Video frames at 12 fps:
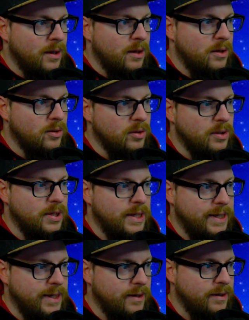Gut,
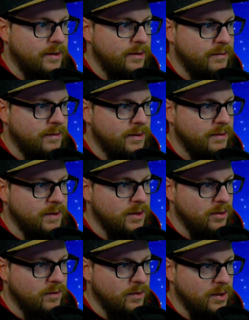ja. Wir
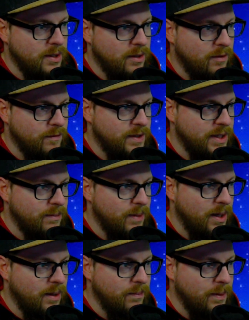sollen wohl dann auf D
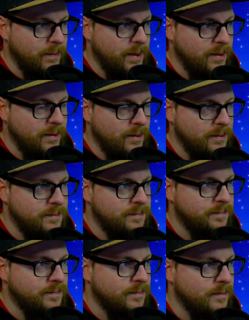bleiben am Ende.
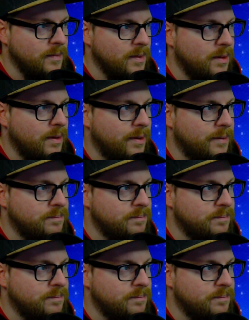Naja.